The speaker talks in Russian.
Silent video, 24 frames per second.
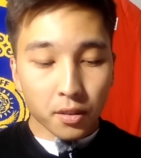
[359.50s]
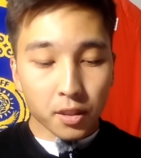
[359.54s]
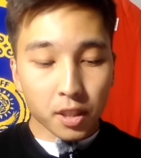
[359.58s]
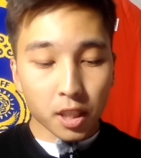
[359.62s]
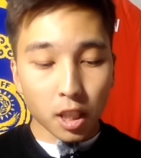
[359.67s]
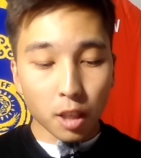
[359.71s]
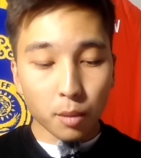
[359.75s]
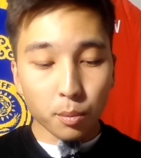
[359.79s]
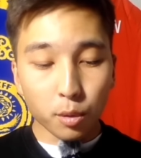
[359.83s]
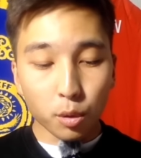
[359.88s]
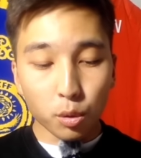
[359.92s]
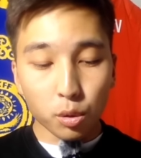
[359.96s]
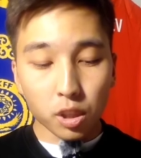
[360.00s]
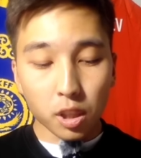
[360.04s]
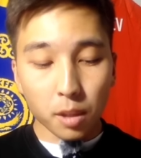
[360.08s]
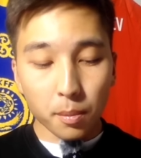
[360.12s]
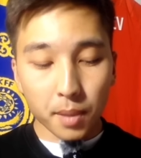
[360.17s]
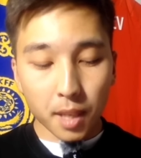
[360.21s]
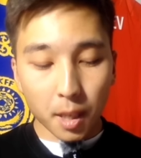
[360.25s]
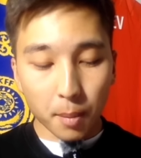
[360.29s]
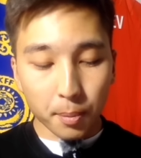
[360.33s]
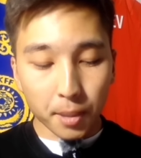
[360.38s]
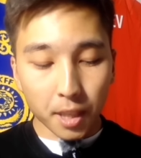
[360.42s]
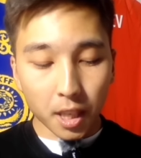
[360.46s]
В целом
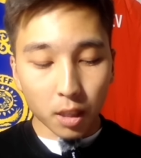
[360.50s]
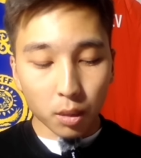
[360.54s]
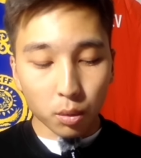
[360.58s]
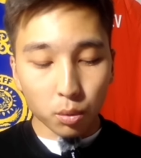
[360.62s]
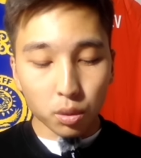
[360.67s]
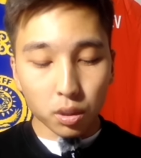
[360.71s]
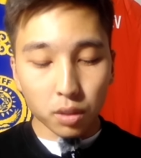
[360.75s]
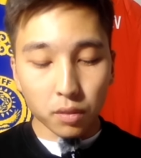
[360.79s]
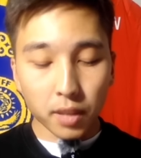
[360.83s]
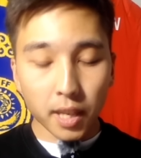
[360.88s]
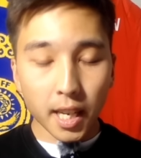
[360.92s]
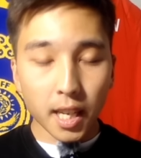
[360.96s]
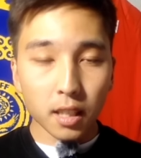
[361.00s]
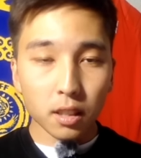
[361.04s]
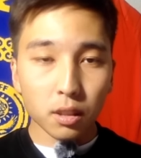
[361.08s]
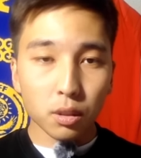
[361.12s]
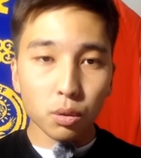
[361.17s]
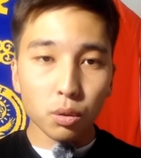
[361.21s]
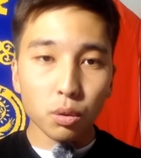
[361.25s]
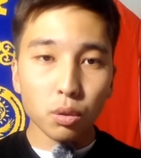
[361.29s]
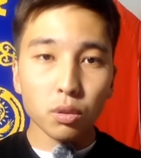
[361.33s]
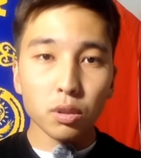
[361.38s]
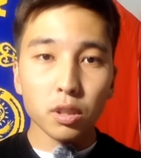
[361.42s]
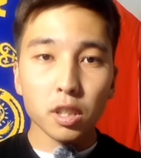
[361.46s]
Грузия меня приятно
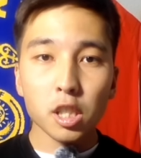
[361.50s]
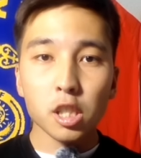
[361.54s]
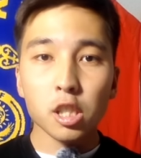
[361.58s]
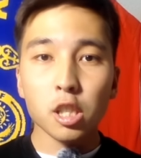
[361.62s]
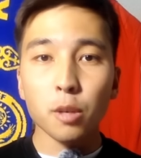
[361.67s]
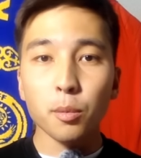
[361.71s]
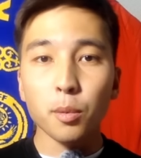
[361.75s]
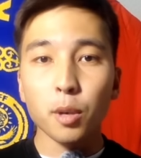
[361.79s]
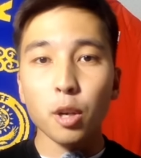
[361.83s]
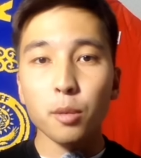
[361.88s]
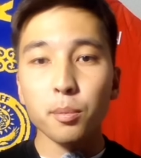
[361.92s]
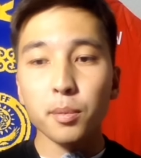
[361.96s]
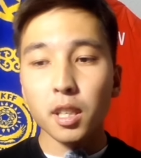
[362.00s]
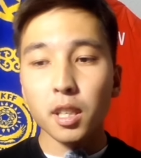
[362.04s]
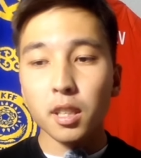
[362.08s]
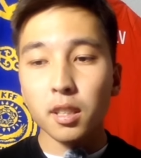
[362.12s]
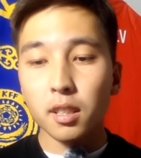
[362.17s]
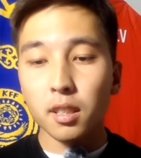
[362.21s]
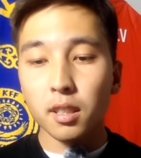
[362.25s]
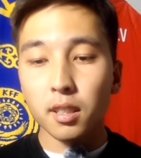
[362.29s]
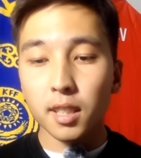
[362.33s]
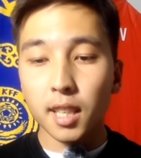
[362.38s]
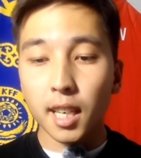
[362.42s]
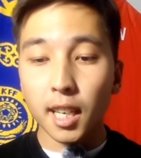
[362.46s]
удивляет, но лично
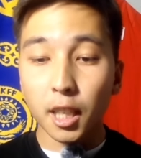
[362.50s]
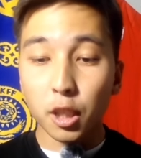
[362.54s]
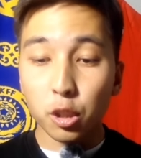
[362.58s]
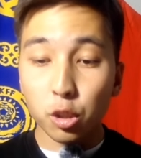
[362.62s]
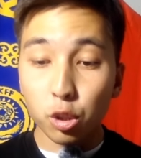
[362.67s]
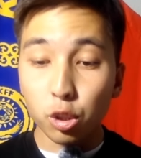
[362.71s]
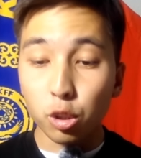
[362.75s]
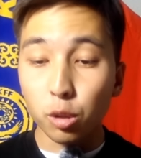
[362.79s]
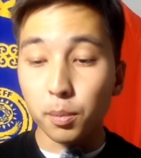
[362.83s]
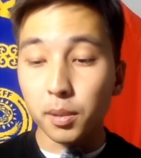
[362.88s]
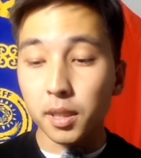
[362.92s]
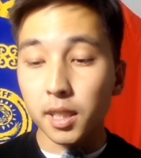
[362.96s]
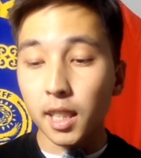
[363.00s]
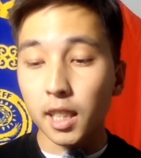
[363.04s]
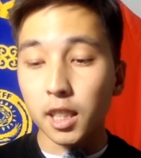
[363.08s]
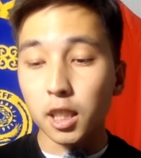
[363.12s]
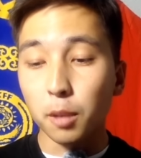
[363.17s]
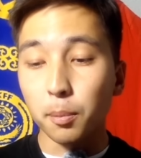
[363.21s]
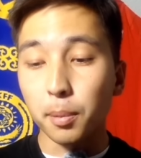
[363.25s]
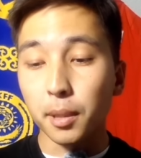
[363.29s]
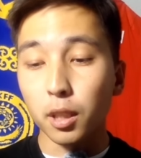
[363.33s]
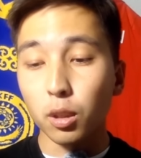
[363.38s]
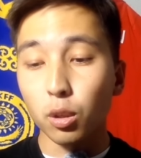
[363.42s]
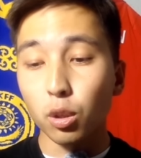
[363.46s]
мнение, я хочу, чтобы
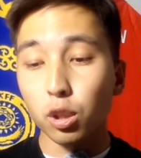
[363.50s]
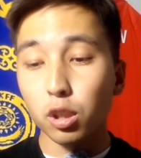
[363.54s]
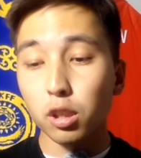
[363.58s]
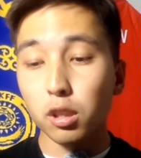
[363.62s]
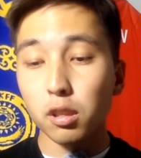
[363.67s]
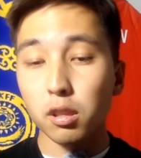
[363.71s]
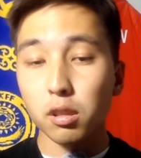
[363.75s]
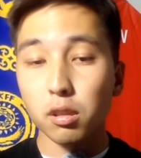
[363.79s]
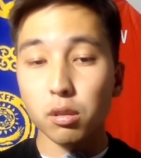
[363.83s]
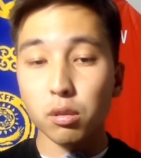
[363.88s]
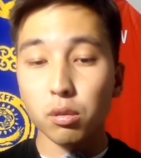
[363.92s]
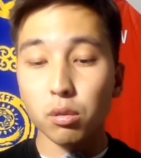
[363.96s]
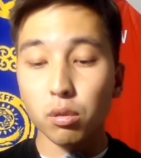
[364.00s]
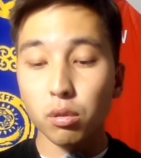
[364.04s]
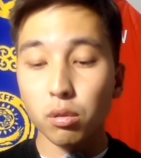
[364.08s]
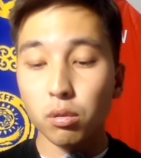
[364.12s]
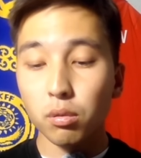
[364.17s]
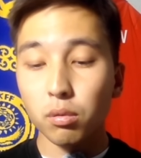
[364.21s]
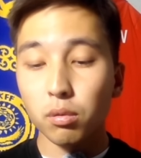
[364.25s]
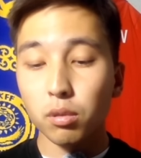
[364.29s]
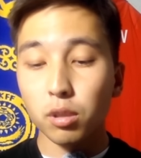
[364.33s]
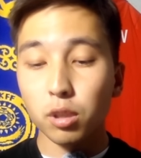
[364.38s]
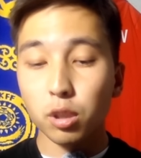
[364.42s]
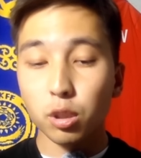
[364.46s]
сказка продолжилась,
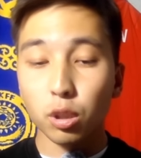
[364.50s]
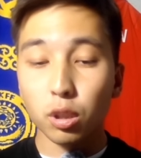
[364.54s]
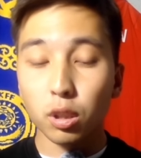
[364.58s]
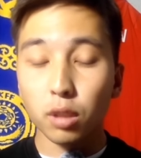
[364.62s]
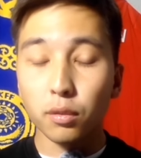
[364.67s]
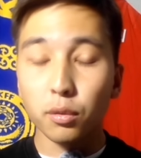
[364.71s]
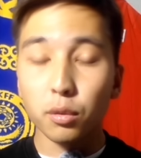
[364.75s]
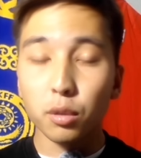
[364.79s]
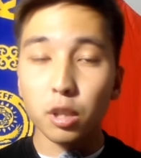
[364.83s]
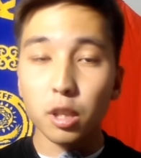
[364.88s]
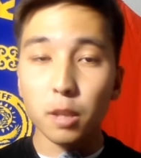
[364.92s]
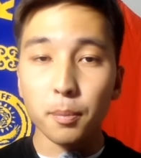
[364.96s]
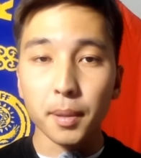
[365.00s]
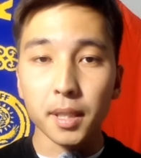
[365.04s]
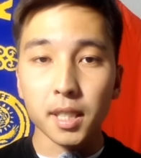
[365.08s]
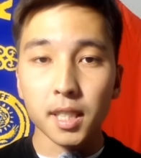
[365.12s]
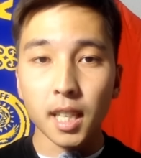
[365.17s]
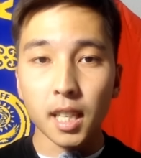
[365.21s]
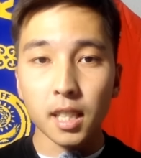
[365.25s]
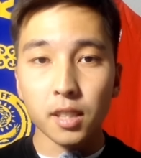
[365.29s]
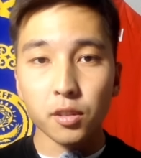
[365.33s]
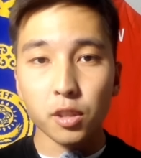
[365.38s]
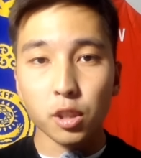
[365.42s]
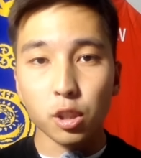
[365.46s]
но что-то внутри
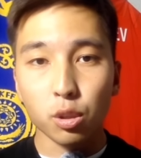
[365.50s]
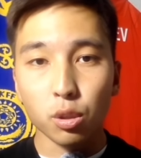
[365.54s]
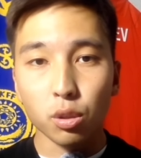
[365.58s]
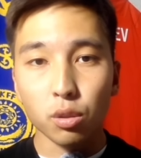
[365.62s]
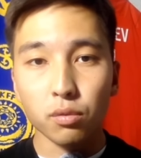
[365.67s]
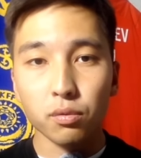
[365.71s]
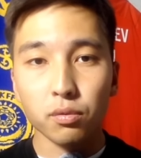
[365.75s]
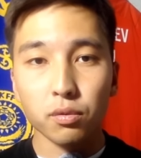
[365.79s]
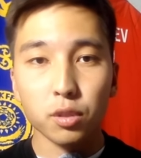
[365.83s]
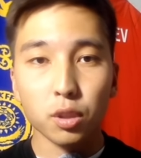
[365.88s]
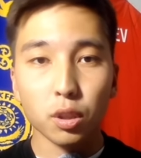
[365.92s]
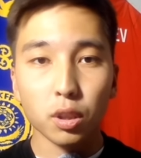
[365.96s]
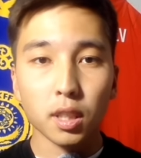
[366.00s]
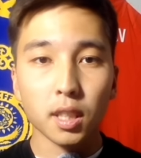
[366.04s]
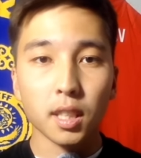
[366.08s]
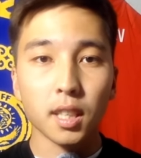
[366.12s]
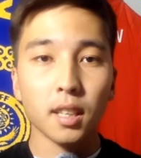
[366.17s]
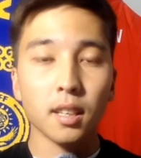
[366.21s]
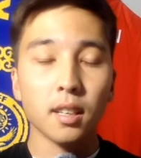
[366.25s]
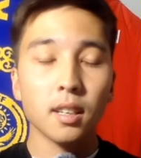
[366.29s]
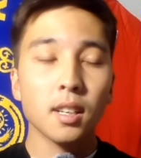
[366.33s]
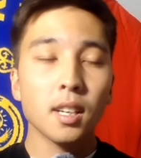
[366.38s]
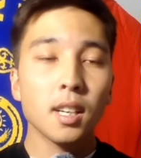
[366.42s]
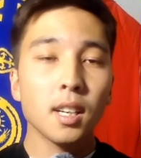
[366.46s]
подсказывает, что
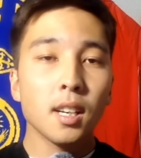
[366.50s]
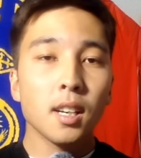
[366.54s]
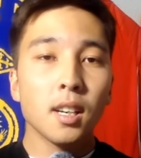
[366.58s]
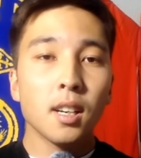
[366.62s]
все-таки